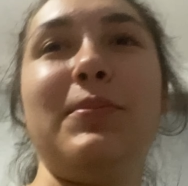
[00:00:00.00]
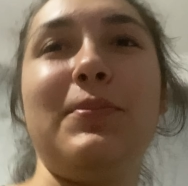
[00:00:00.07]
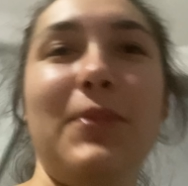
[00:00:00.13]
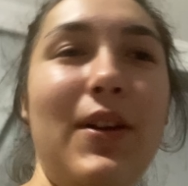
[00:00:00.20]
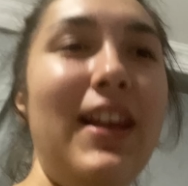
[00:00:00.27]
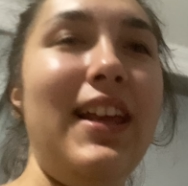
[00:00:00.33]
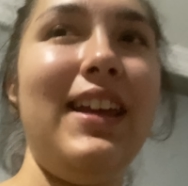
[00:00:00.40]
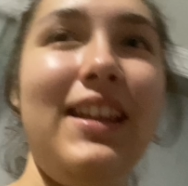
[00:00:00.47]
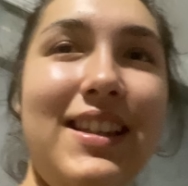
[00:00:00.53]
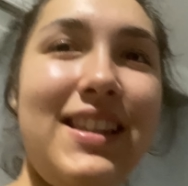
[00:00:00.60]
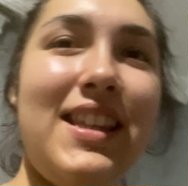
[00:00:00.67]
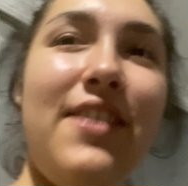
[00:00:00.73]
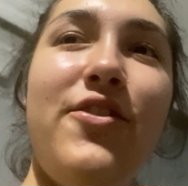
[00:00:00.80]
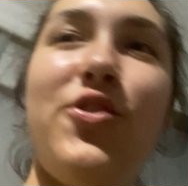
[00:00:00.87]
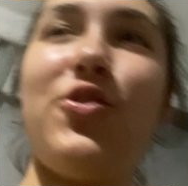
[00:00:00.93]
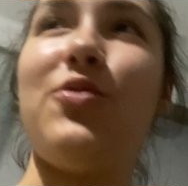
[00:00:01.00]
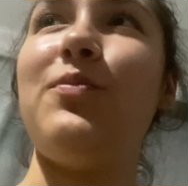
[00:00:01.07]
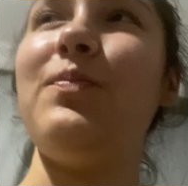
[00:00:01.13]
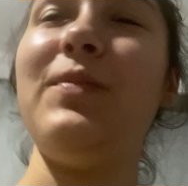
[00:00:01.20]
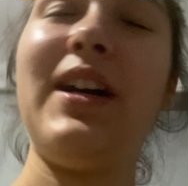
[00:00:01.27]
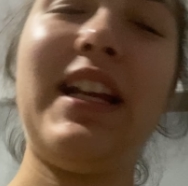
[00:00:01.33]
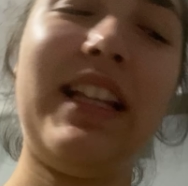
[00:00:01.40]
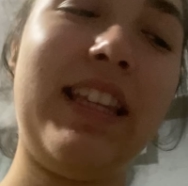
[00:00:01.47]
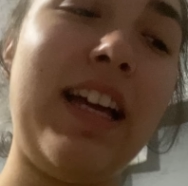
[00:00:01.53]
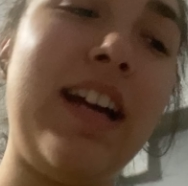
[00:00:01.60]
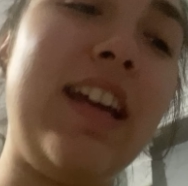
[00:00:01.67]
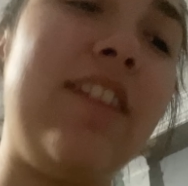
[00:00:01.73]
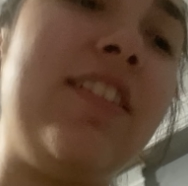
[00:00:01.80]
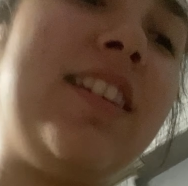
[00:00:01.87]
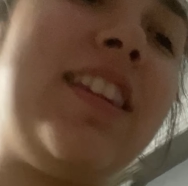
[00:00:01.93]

Böyle seviyorum arada evde